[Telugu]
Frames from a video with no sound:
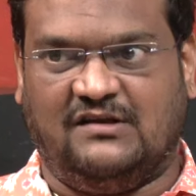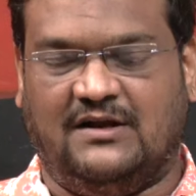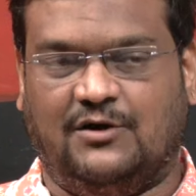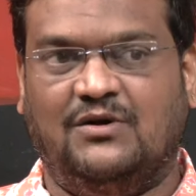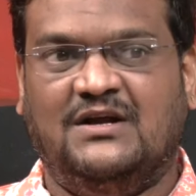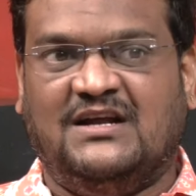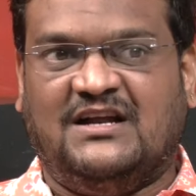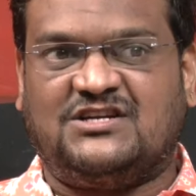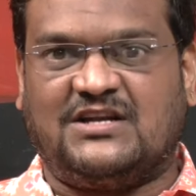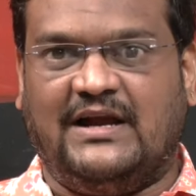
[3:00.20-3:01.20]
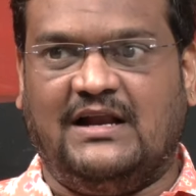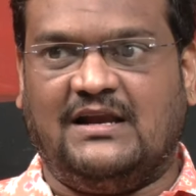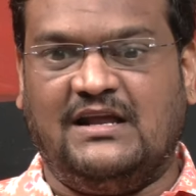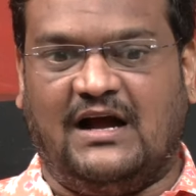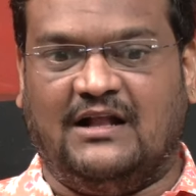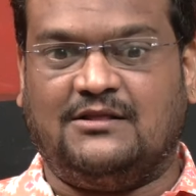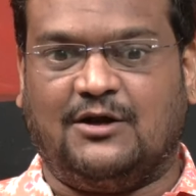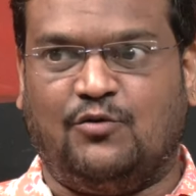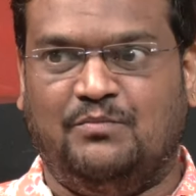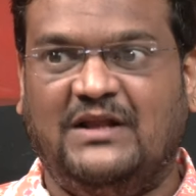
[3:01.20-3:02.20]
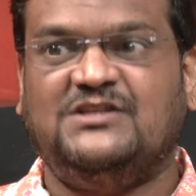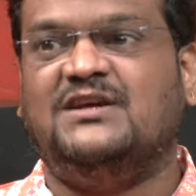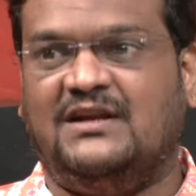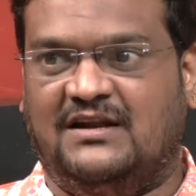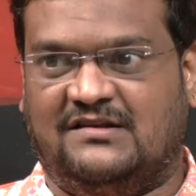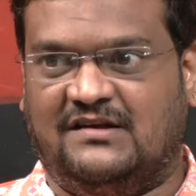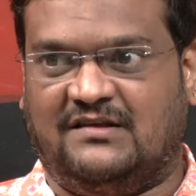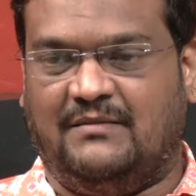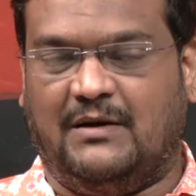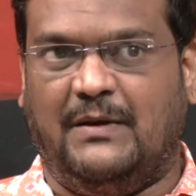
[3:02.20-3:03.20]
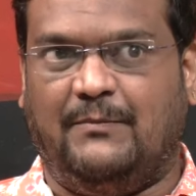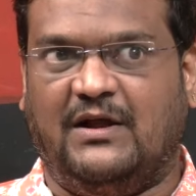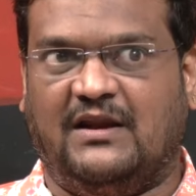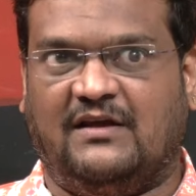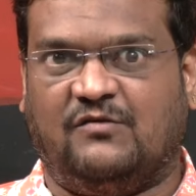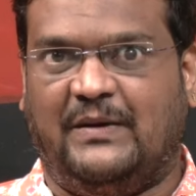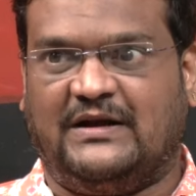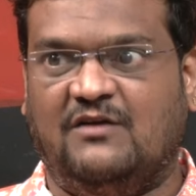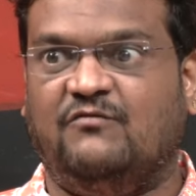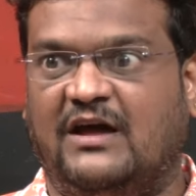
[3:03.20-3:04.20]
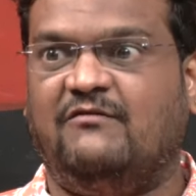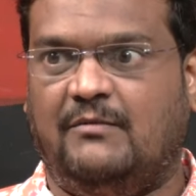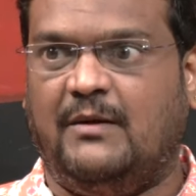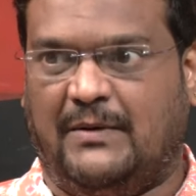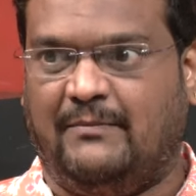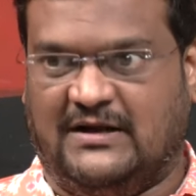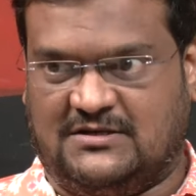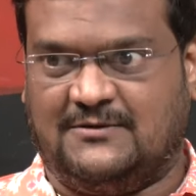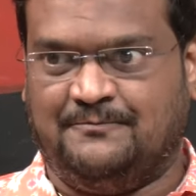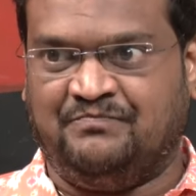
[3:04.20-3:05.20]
చేశాడో ట్రైలర్ని అంతకు మించి రిలీజ్ చేశాడు అనమాట పీపుల్ ఆర్ ఎక్స్పెక్టింగ్ వేర్ విల్ బి ప్రభాస్